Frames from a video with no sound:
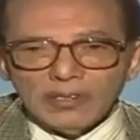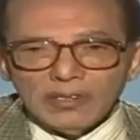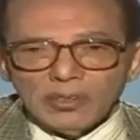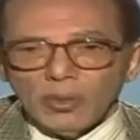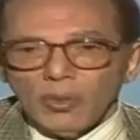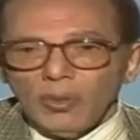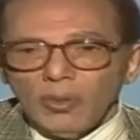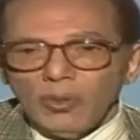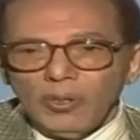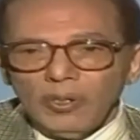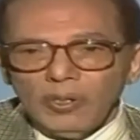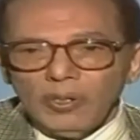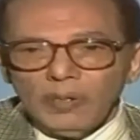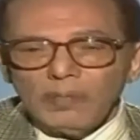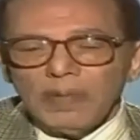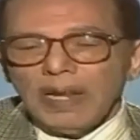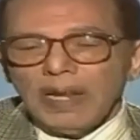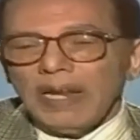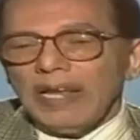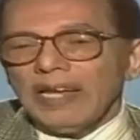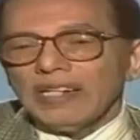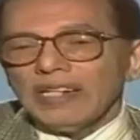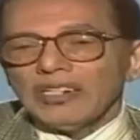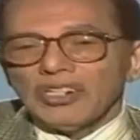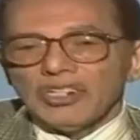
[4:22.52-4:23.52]
طول
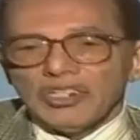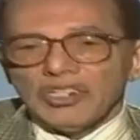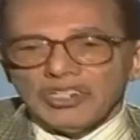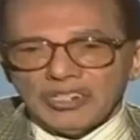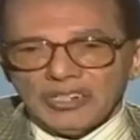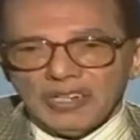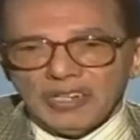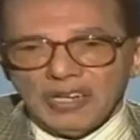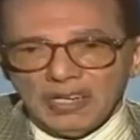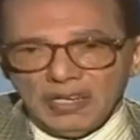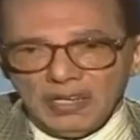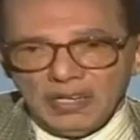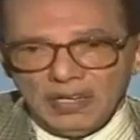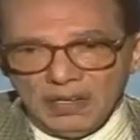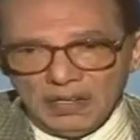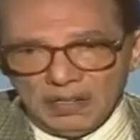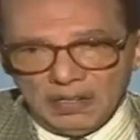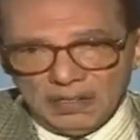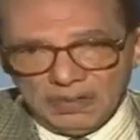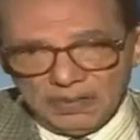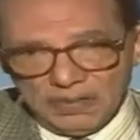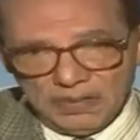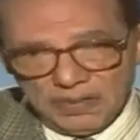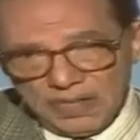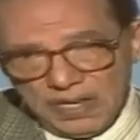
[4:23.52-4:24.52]
ملهاش اشتقاق
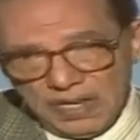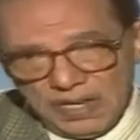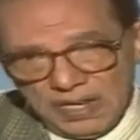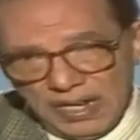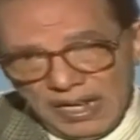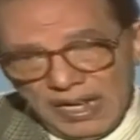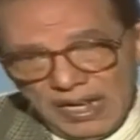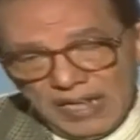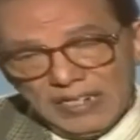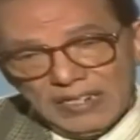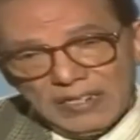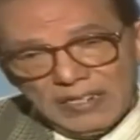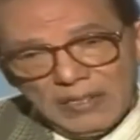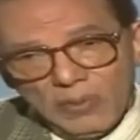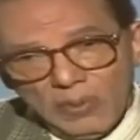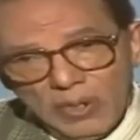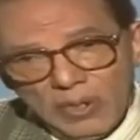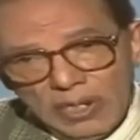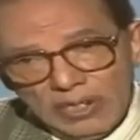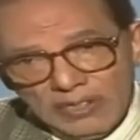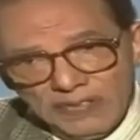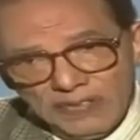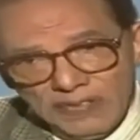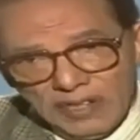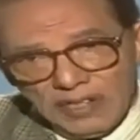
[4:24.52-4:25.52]
خالص لأن دي
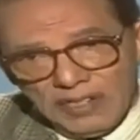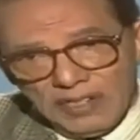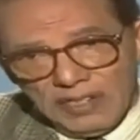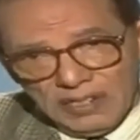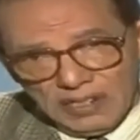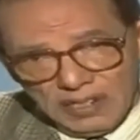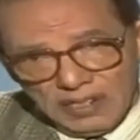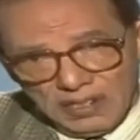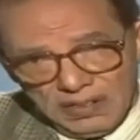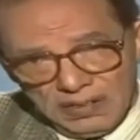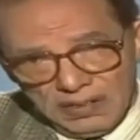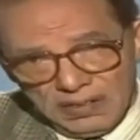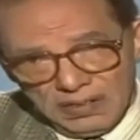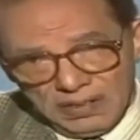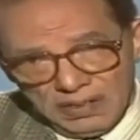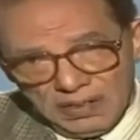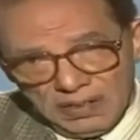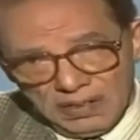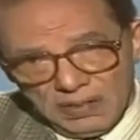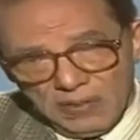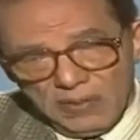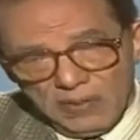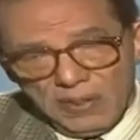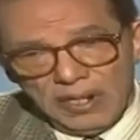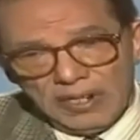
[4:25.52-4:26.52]
لغات فقيرة
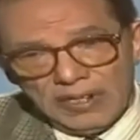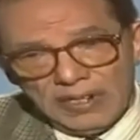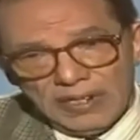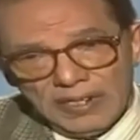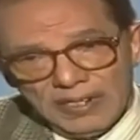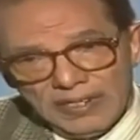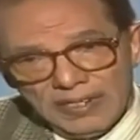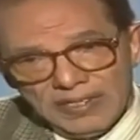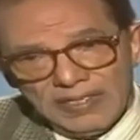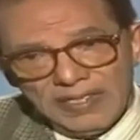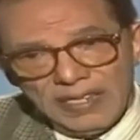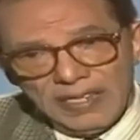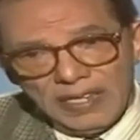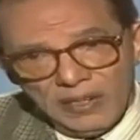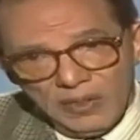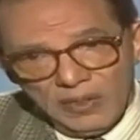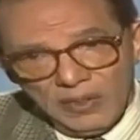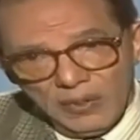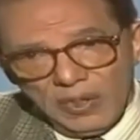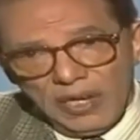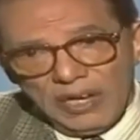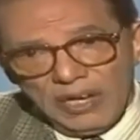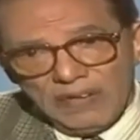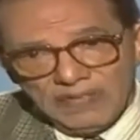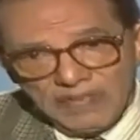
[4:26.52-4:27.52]
اللغة الإنجليزية
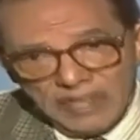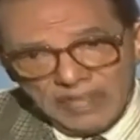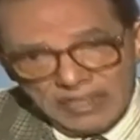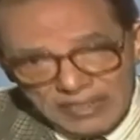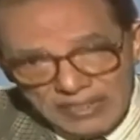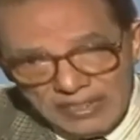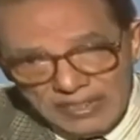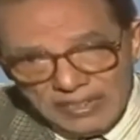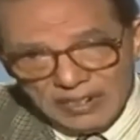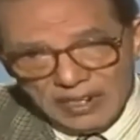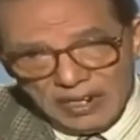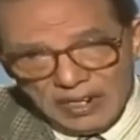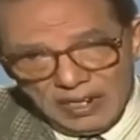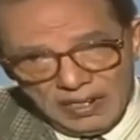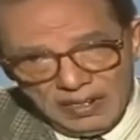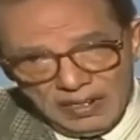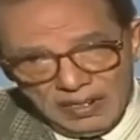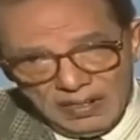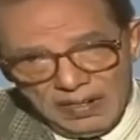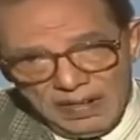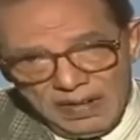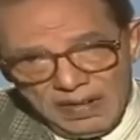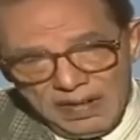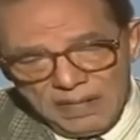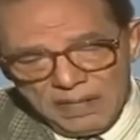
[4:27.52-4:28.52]
لغة فقيرة
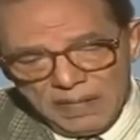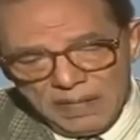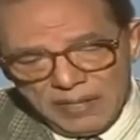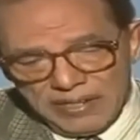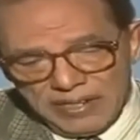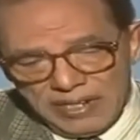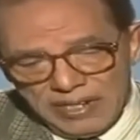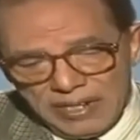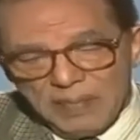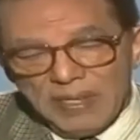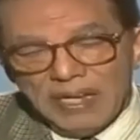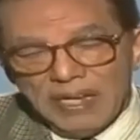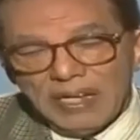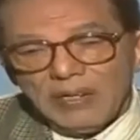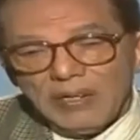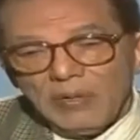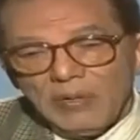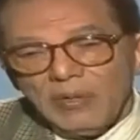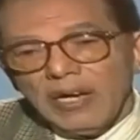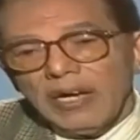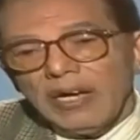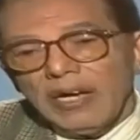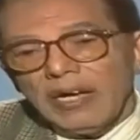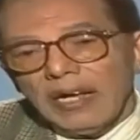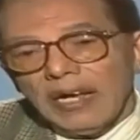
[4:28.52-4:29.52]
بينما
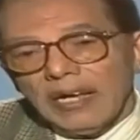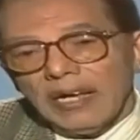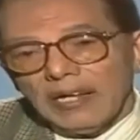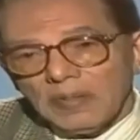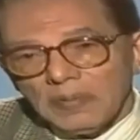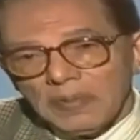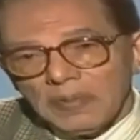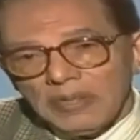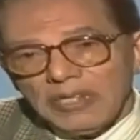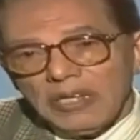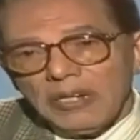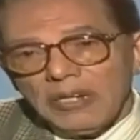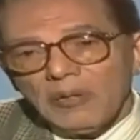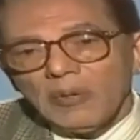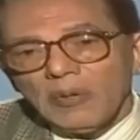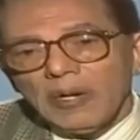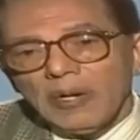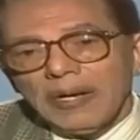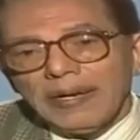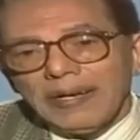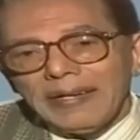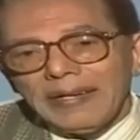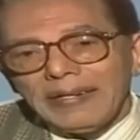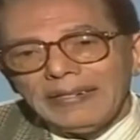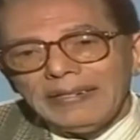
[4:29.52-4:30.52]
اللغة العربية
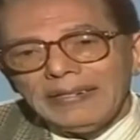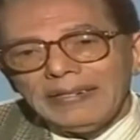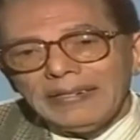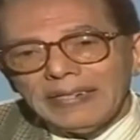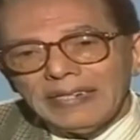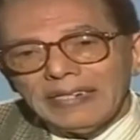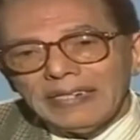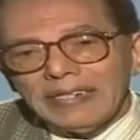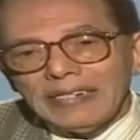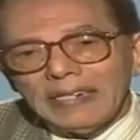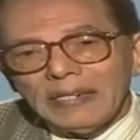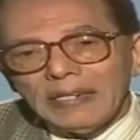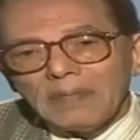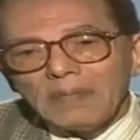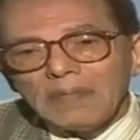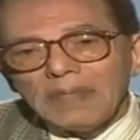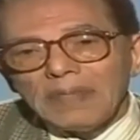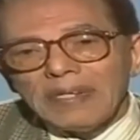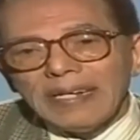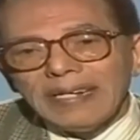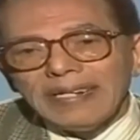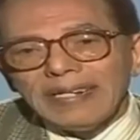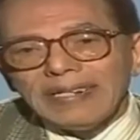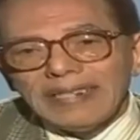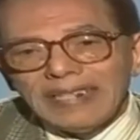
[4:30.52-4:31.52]
لغة غنية جدا
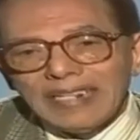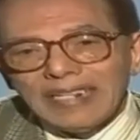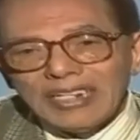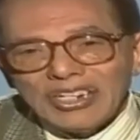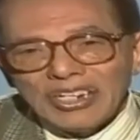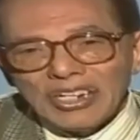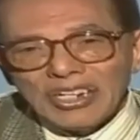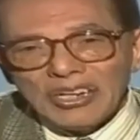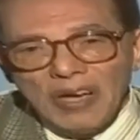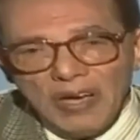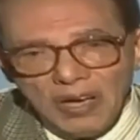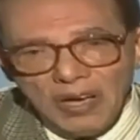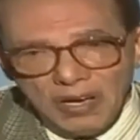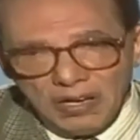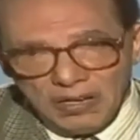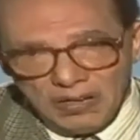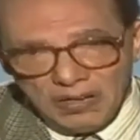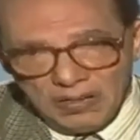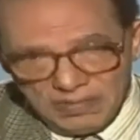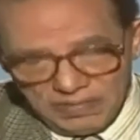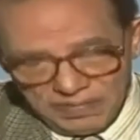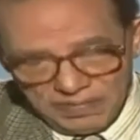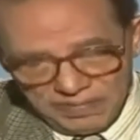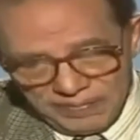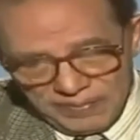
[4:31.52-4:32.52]
من ناحية
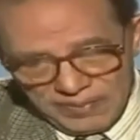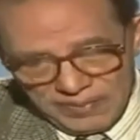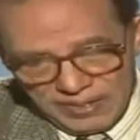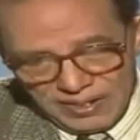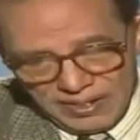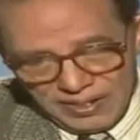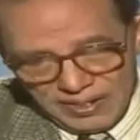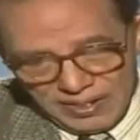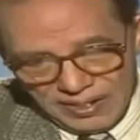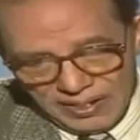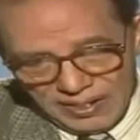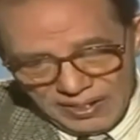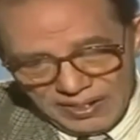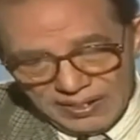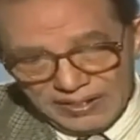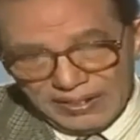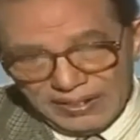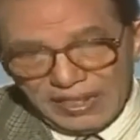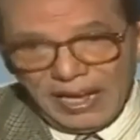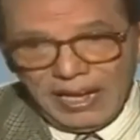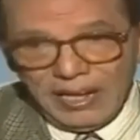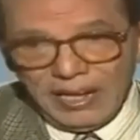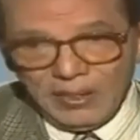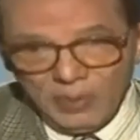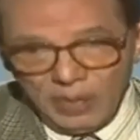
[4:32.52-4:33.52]
الاشتقاق
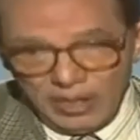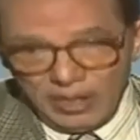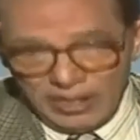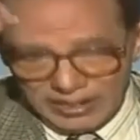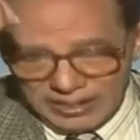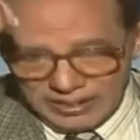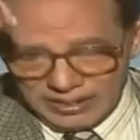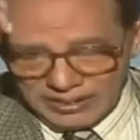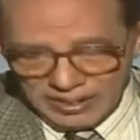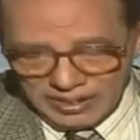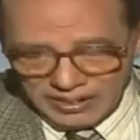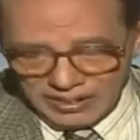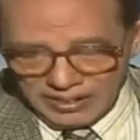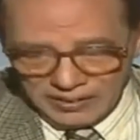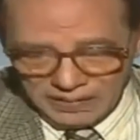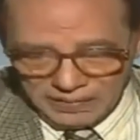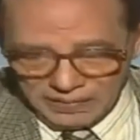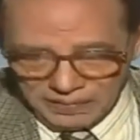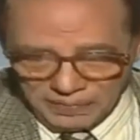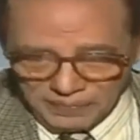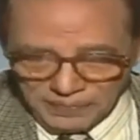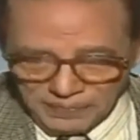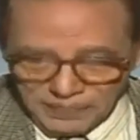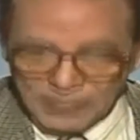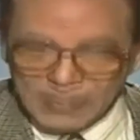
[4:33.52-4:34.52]
تعالوا لحاجة تانية
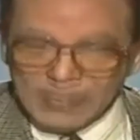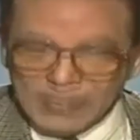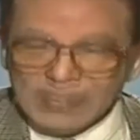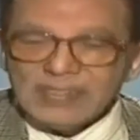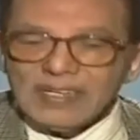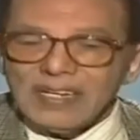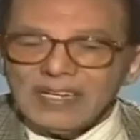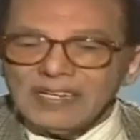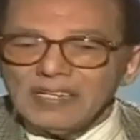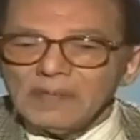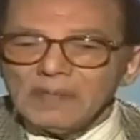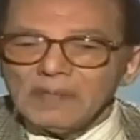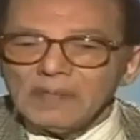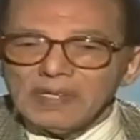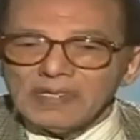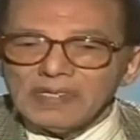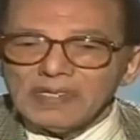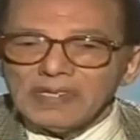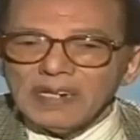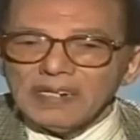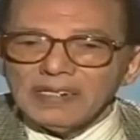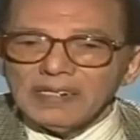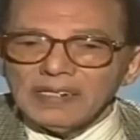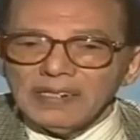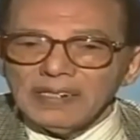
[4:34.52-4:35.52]
زي
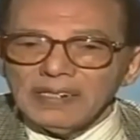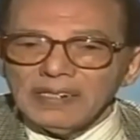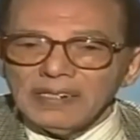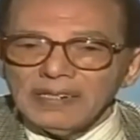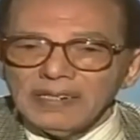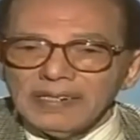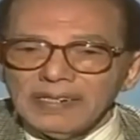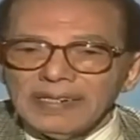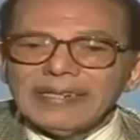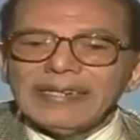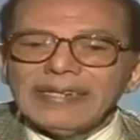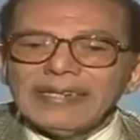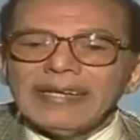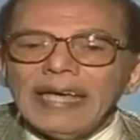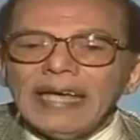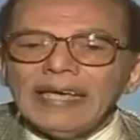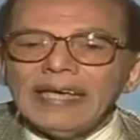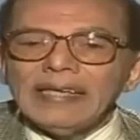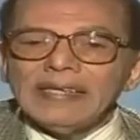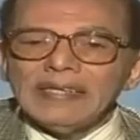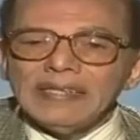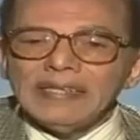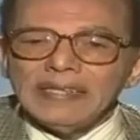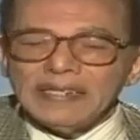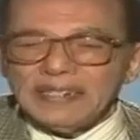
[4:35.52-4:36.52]
مثلا إيه
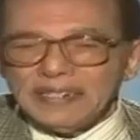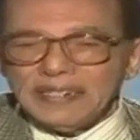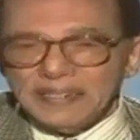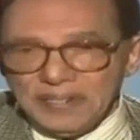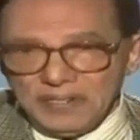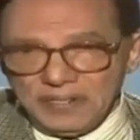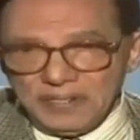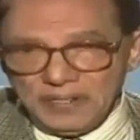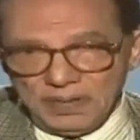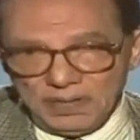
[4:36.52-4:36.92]
جيد